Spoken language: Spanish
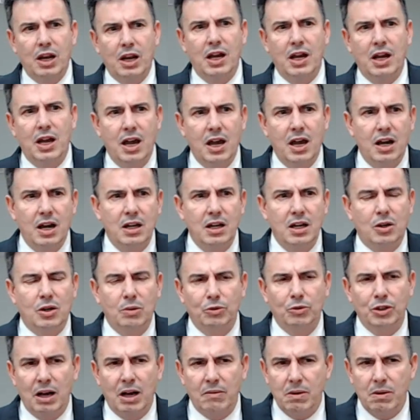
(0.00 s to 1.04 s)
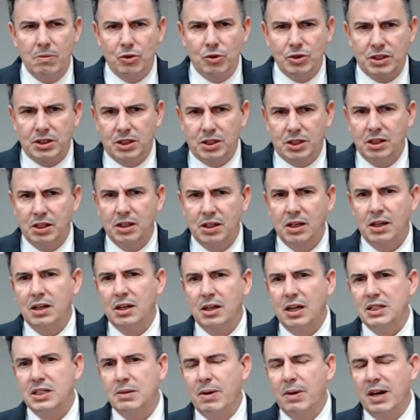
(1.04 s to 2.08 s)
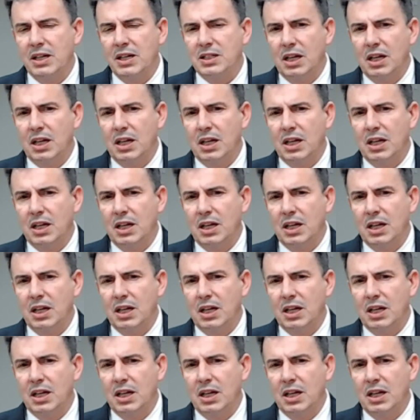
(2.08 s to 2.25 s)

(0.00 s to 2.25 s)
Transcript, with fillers: leer y como ya vimos las semanas